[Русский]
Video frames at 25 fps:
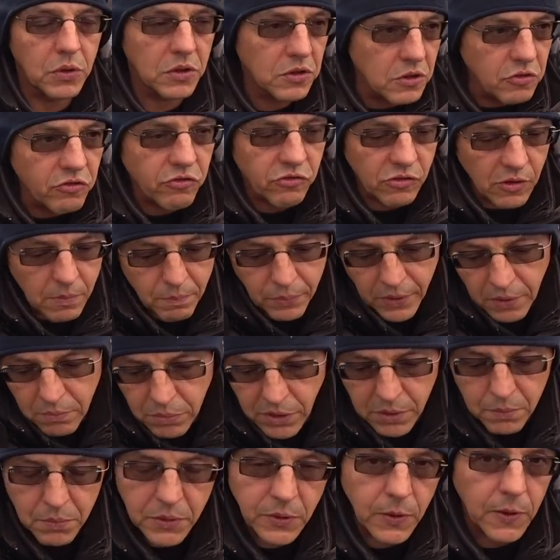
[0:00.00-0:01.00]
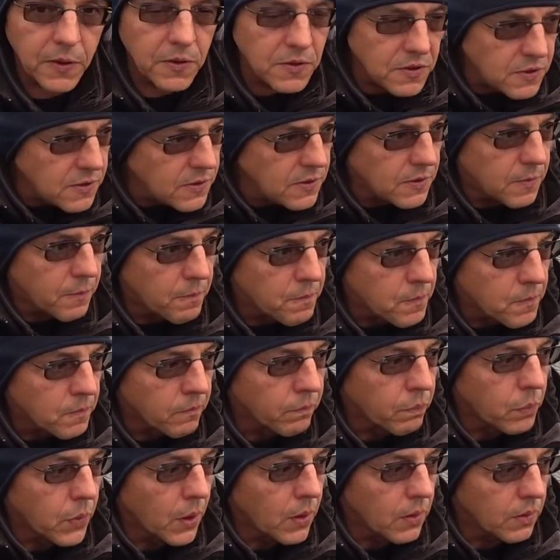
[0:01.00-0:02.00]
Единственная проблема найти,
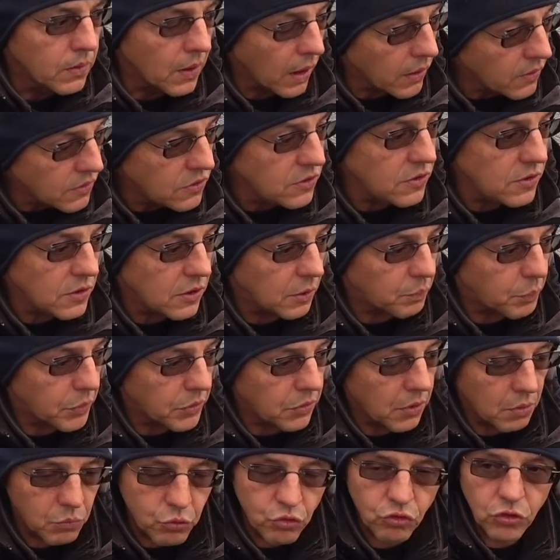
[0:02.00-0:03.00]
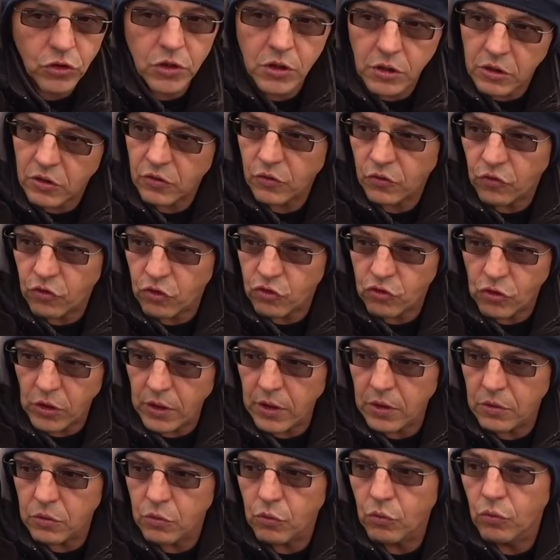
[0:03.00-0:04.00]
найти их, потому что их, к
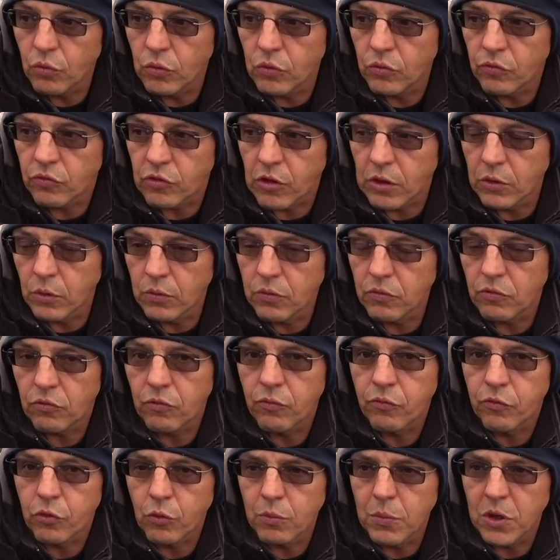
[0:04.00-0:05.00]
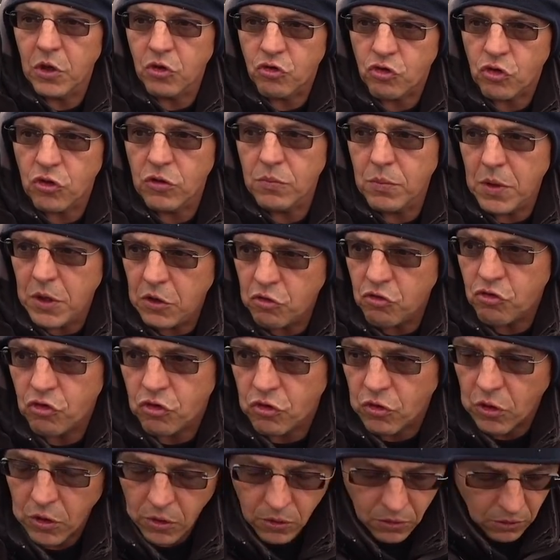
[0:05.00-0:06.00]
сожалению, становится все меньше и меньше.